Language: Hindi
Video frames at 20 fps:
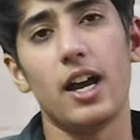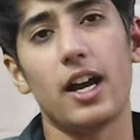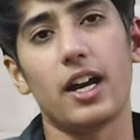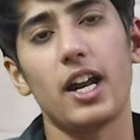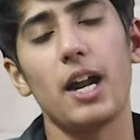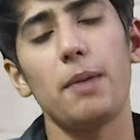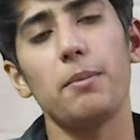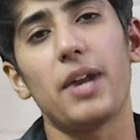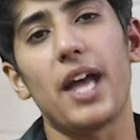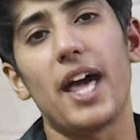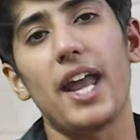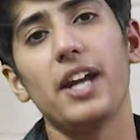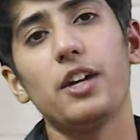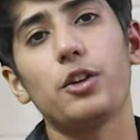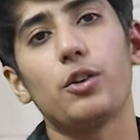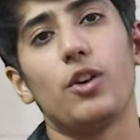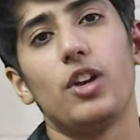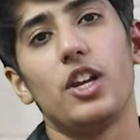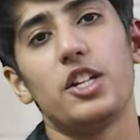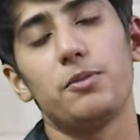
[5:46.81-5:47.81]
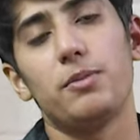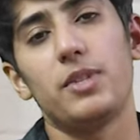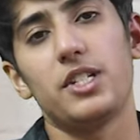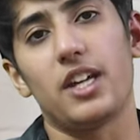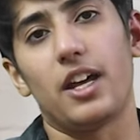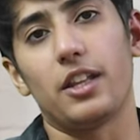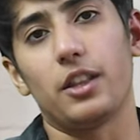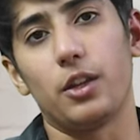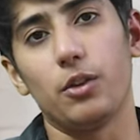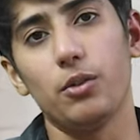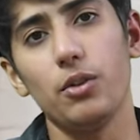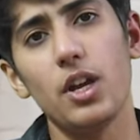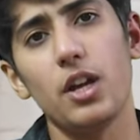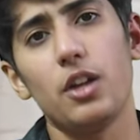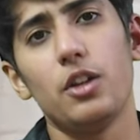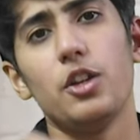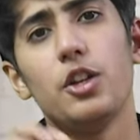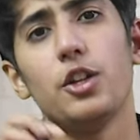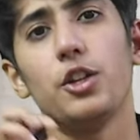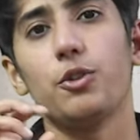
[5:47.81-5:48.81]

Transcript: अगर आप डायरेक्ट कॉलेज में जाते हो ना